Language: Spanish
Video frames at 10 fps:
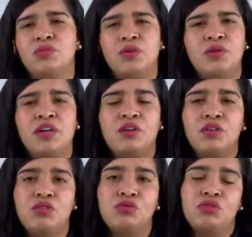por unas
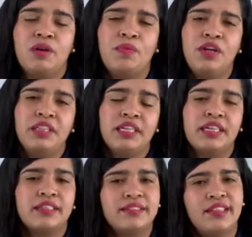coyunturas
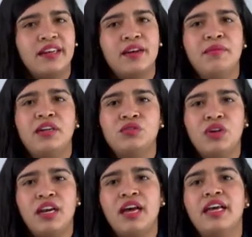políticas que se dan en
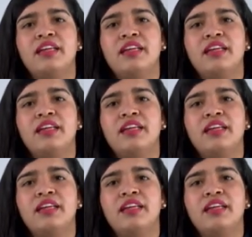Venezuela,